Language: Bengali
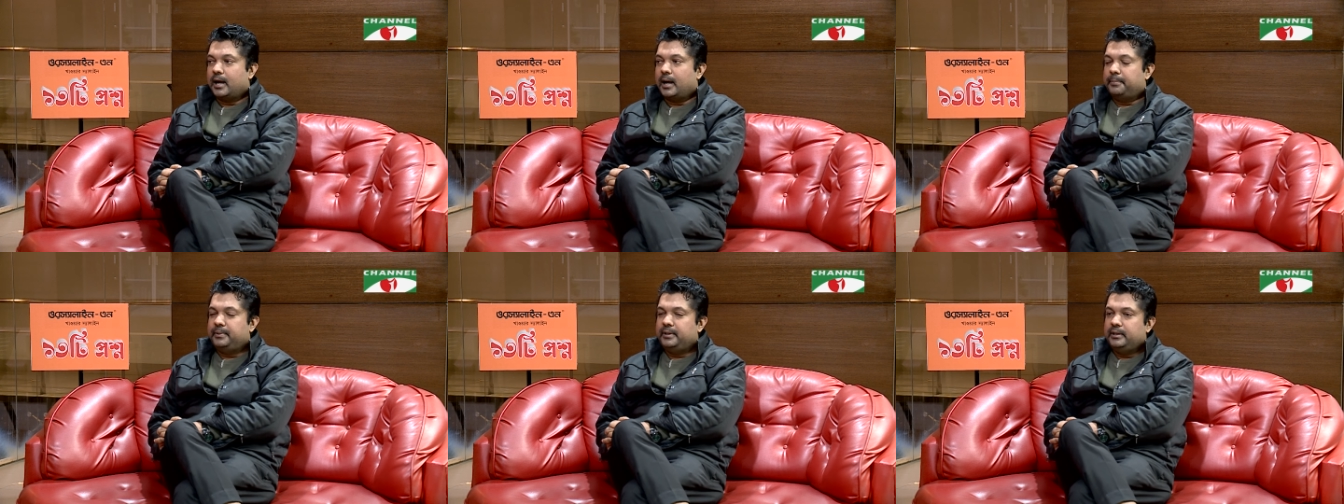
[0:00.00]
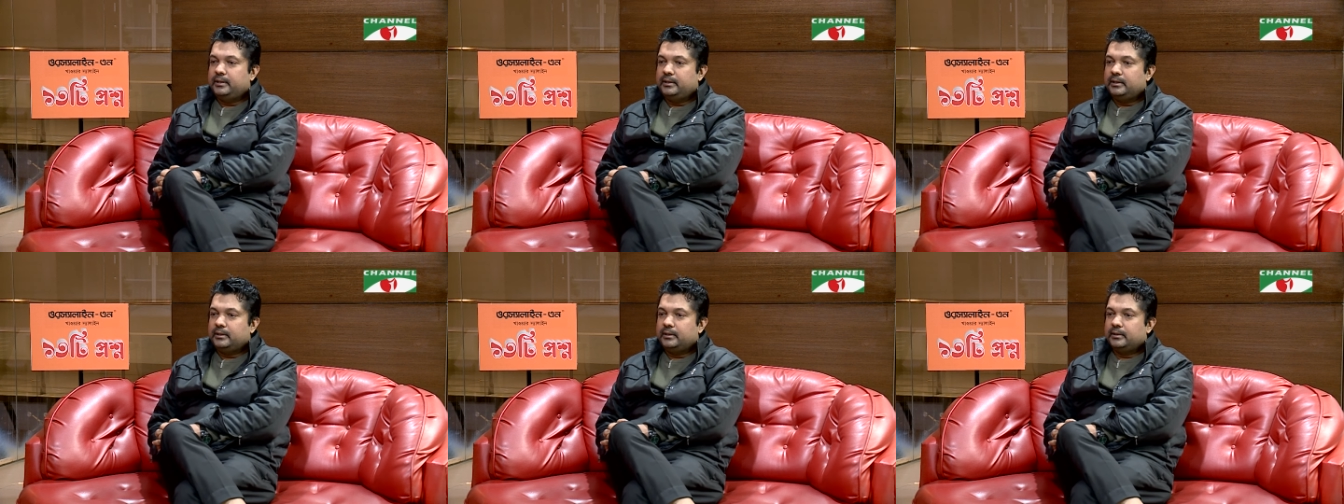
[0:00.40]
আপনি
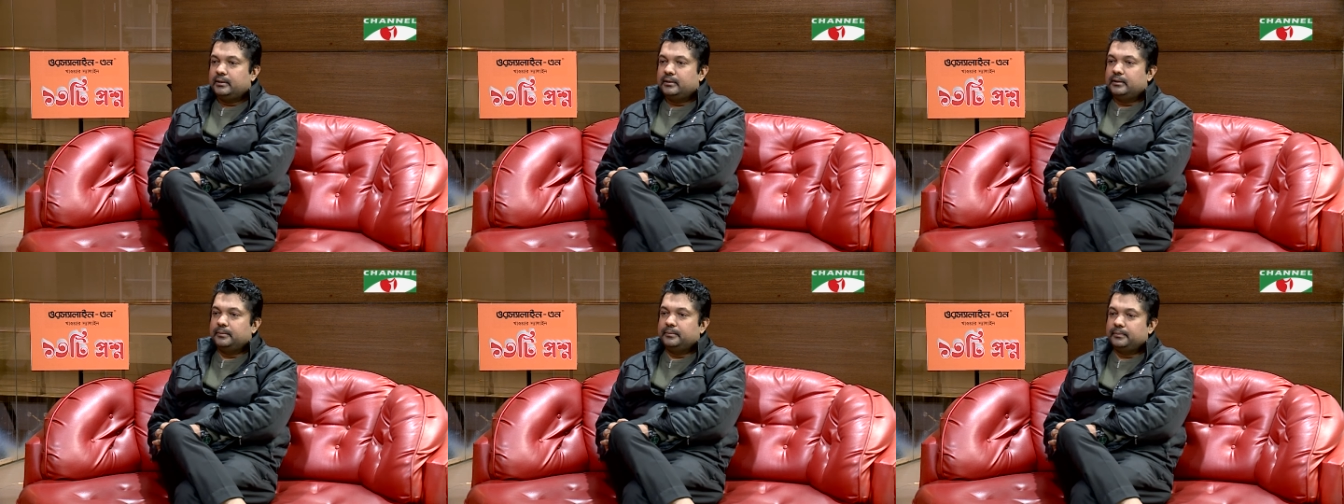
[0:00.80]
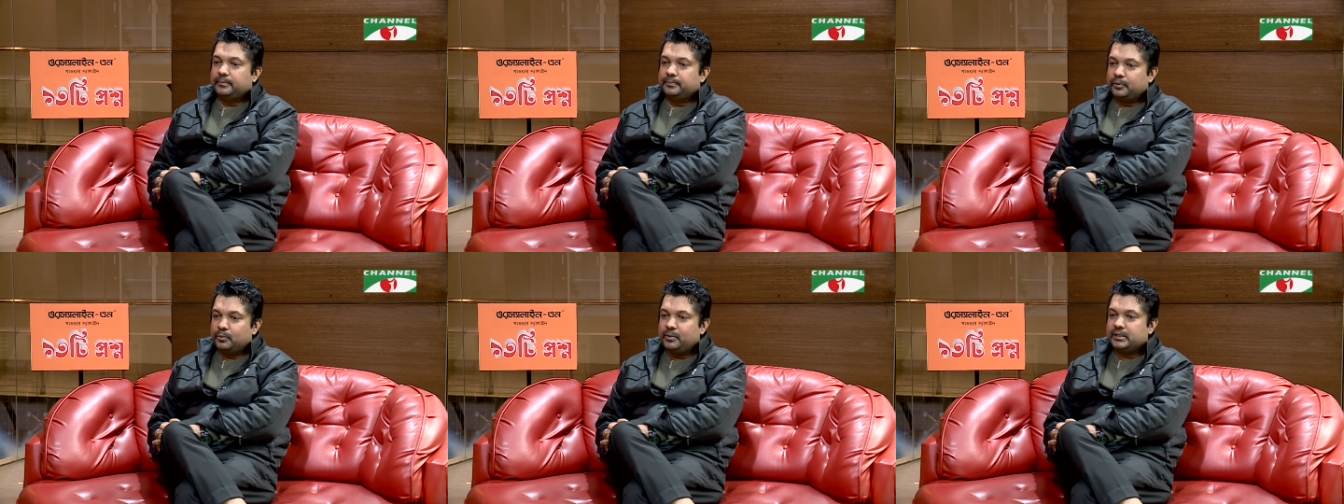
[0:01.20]

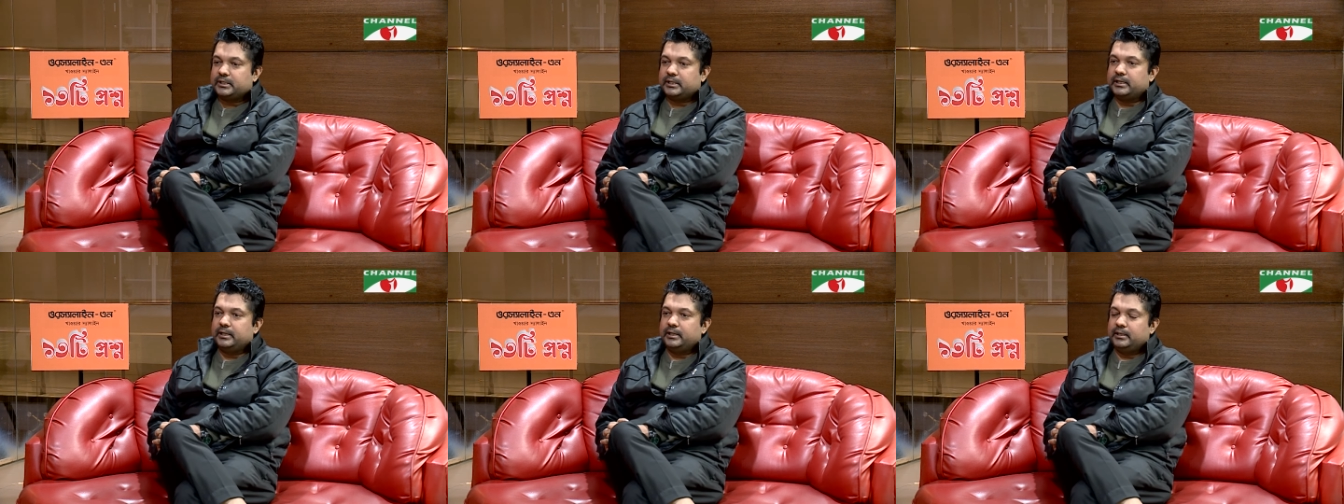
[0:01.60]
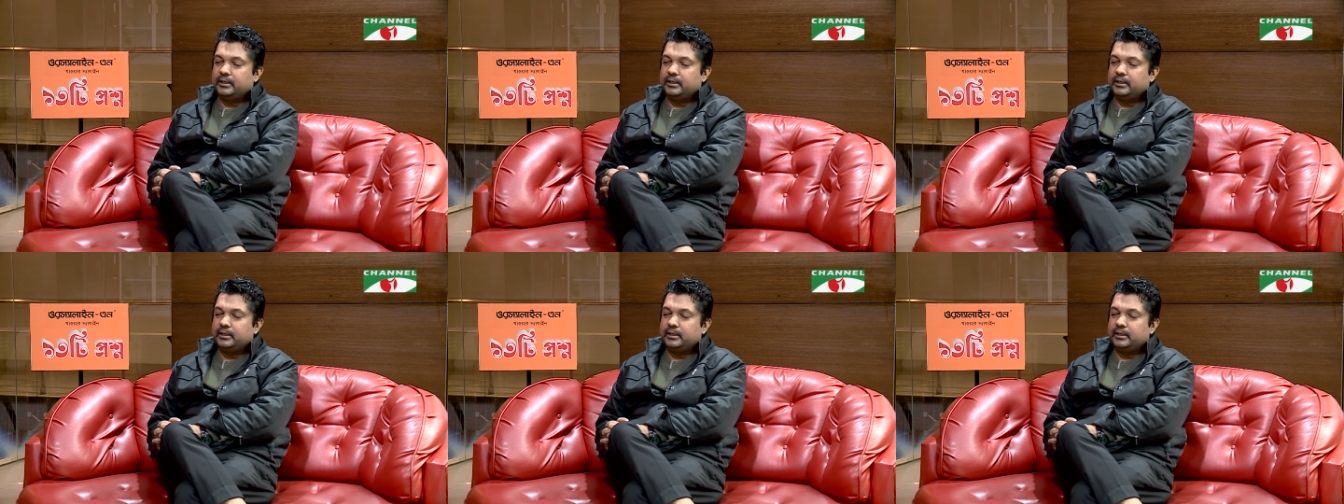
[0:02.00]
প্রবাসে